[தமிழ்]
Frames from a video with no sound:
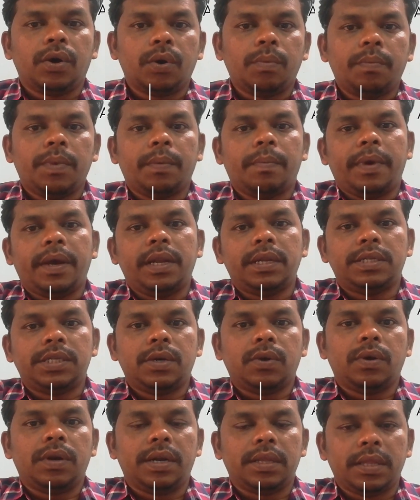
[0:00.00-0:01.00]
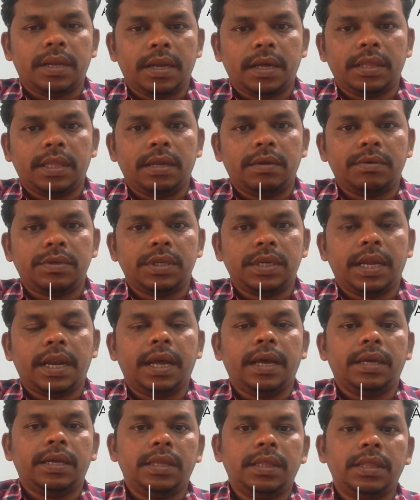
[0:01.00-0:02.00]
ரொம்ப மகிழ்ச்சியாக உங்கள் இடத்துல நான்
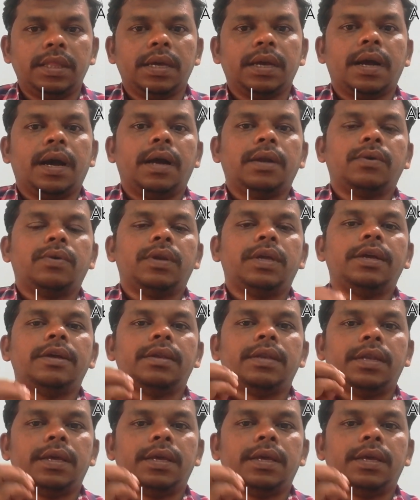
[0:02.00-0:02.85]
தெரிவிச்சுக்கிறேன் இந்த காணொலி